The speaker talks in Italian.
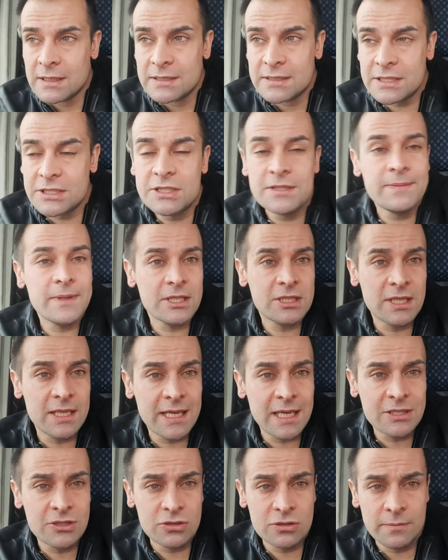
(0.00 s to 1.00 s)
se ci piace
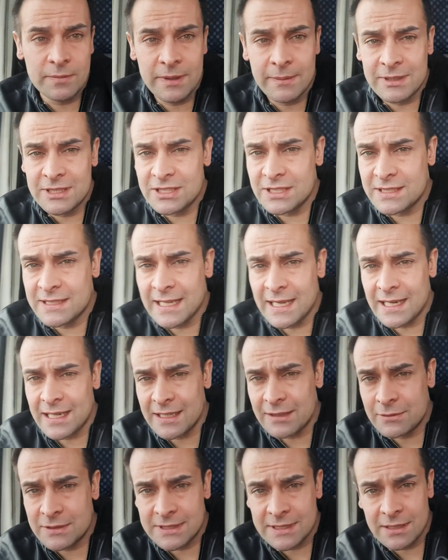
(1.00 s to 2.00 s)
il calcio dobbiamo
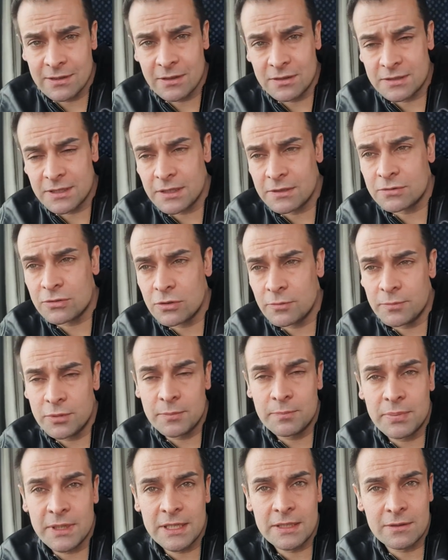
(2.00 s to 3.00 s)
accettarle queste cose io sono
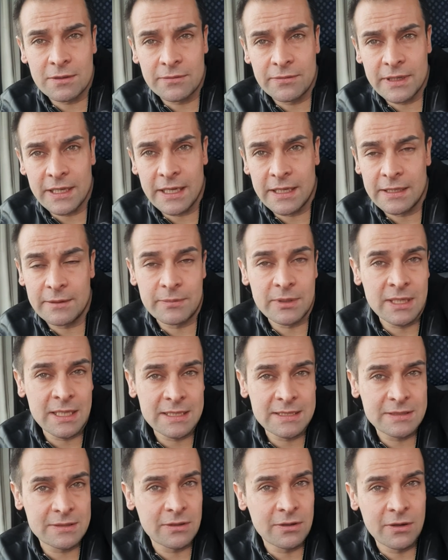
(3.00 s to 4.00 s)
più per i trofei per
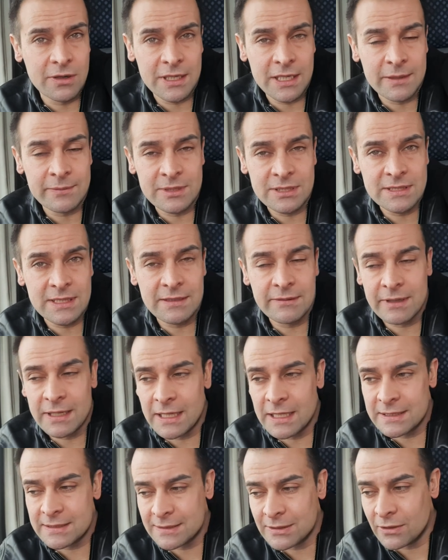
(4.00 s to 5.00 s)
la storia per
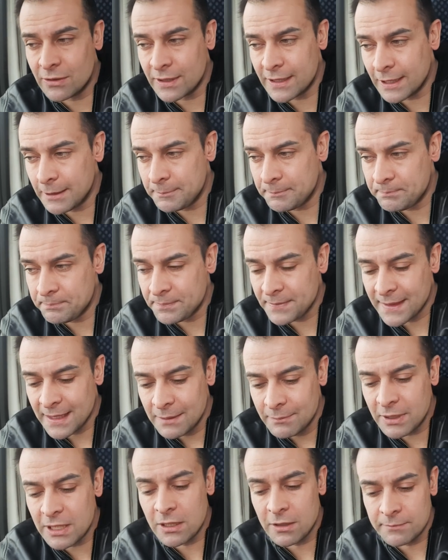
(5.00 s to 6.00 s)
scrivere la storia
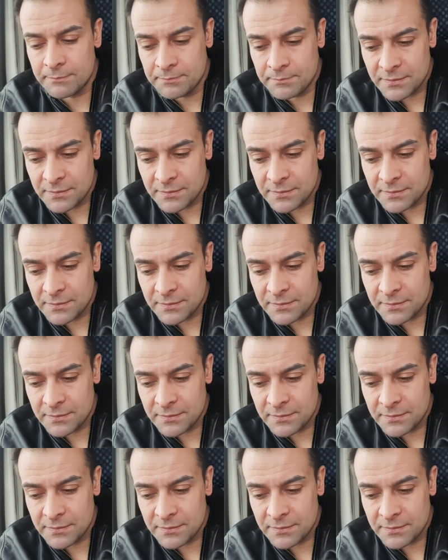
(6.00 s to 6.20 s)
però